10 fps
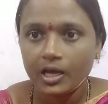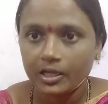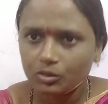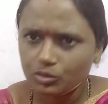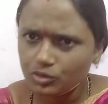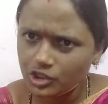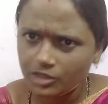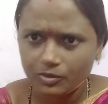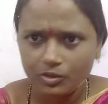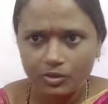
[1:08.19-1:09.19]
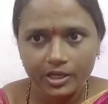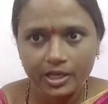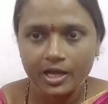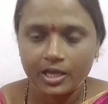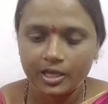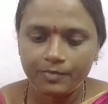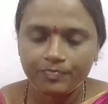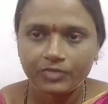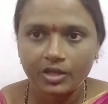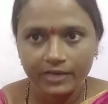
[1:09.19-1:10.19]
అది కొంచెం ఒకే రాయి
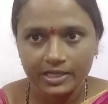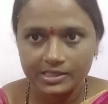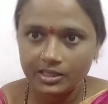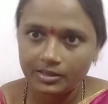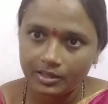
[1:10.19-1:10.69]
వేసి